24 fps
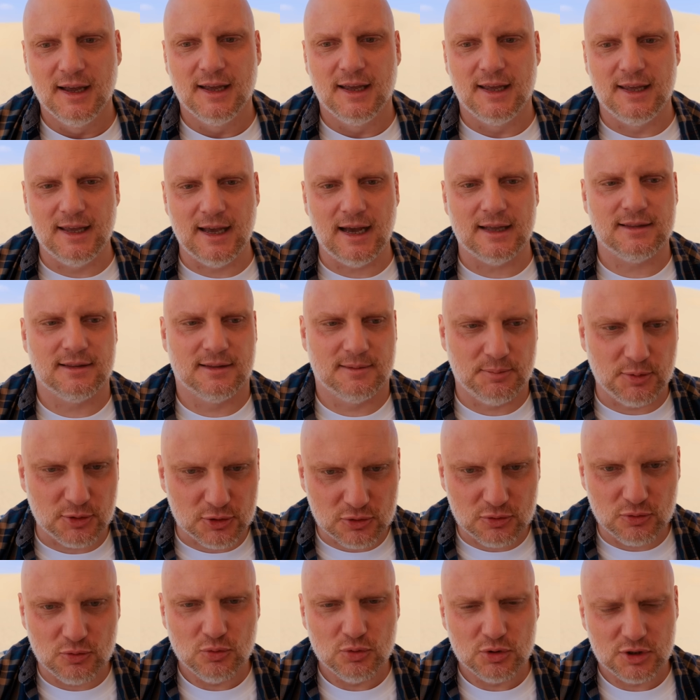I ja po
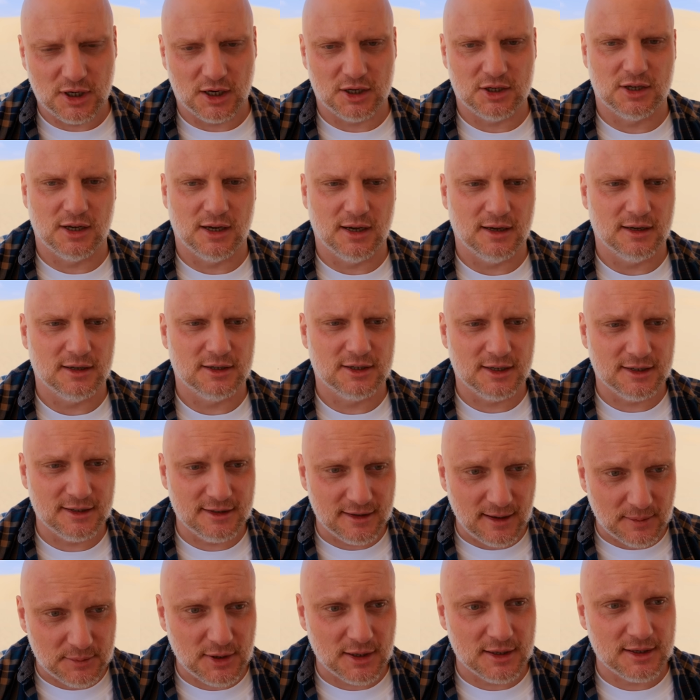prostu uczę się, że
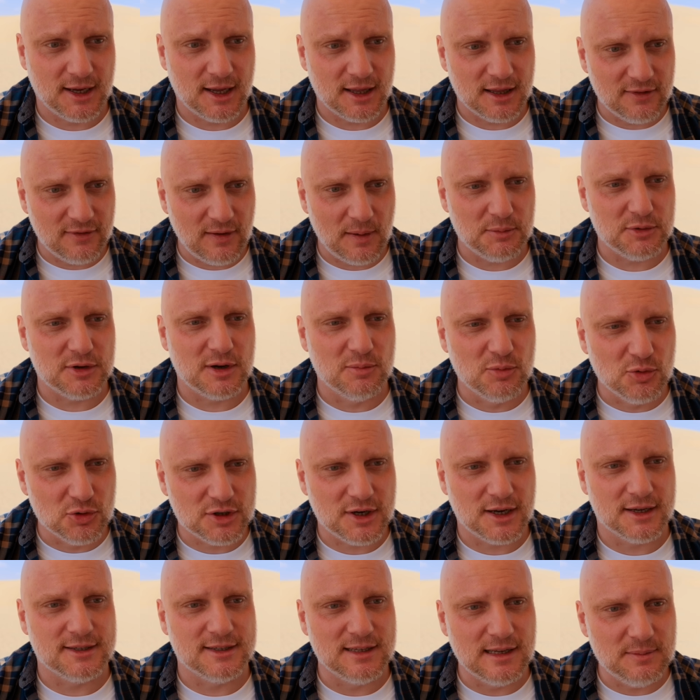na przykład kiedy wiem, że
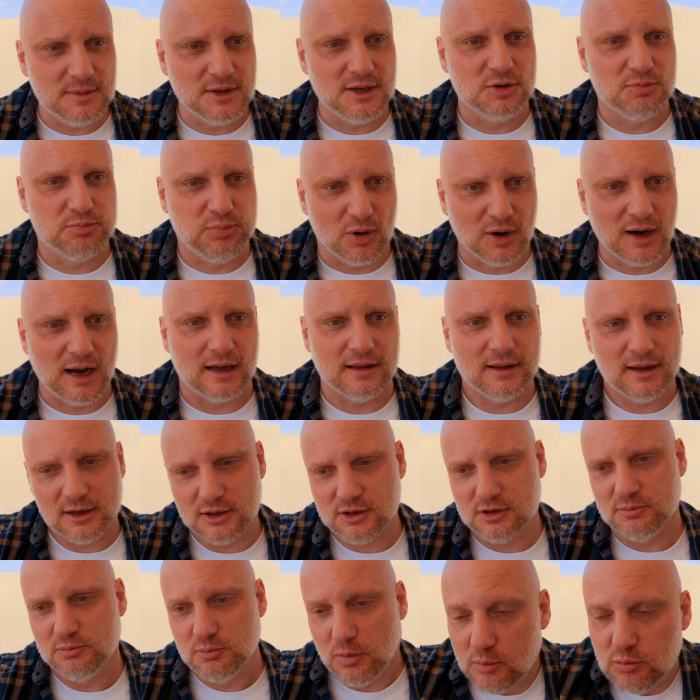muszę z nim iść
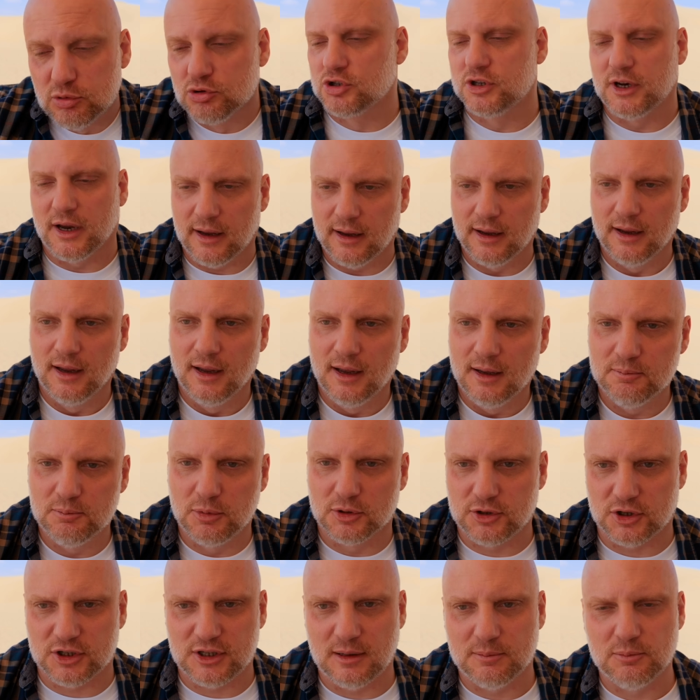pogadać, bo muszę,
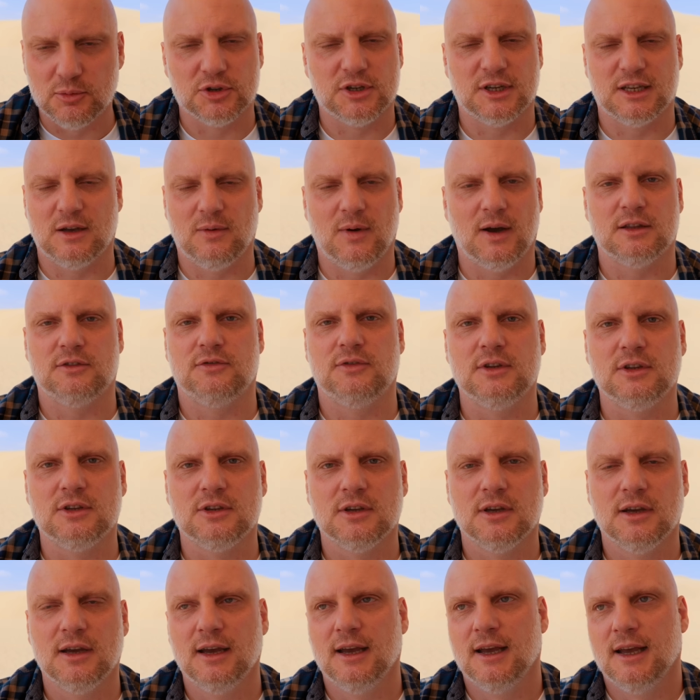bo coś tam muszę
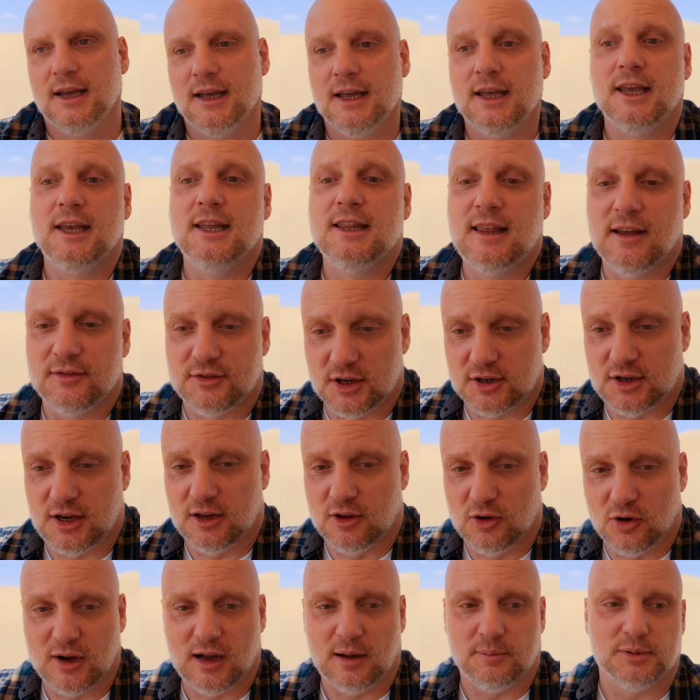załatwić, idę
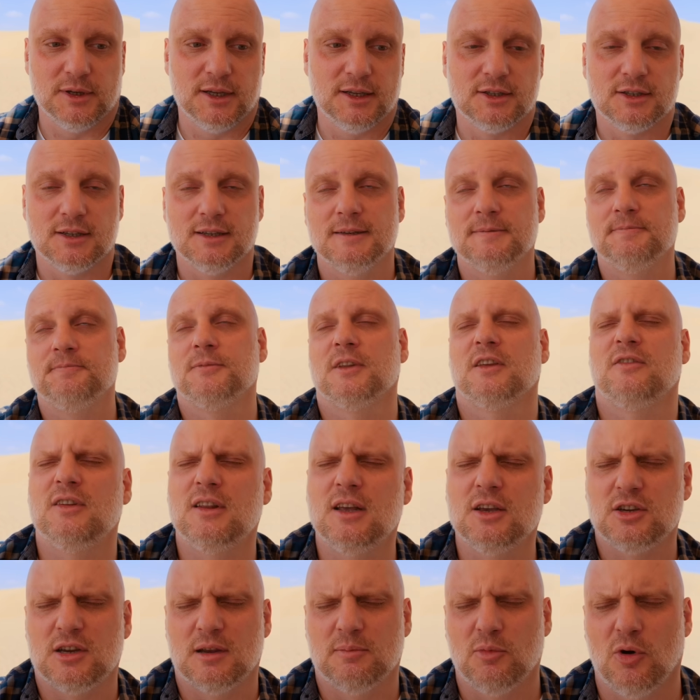wcześniej do kaplicy, chwilę się